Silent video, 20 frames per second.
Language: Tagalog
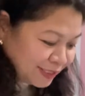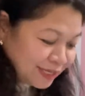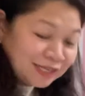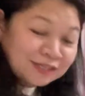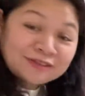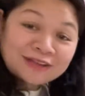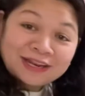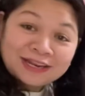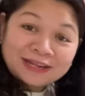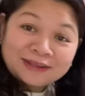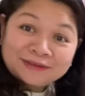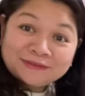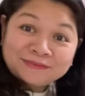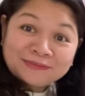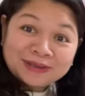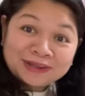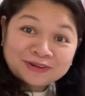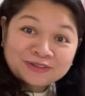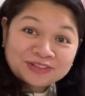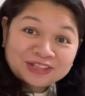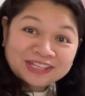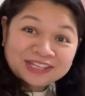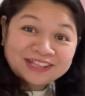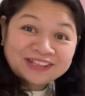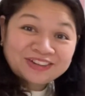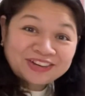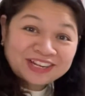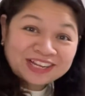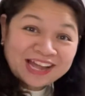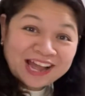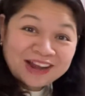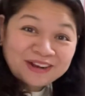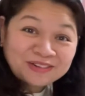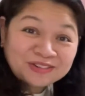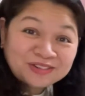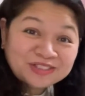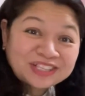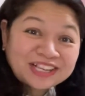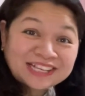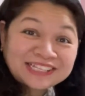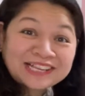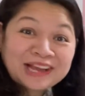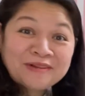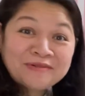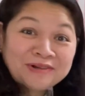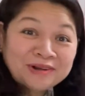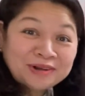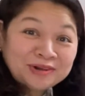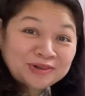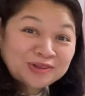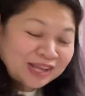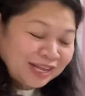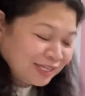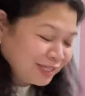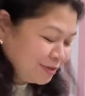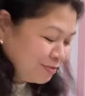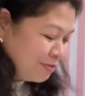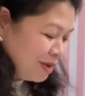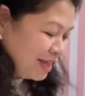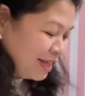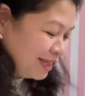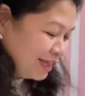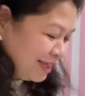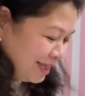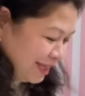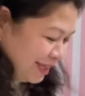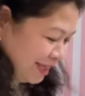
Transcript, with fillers: Actually, meron dito regalo ko sa asawa ko next month.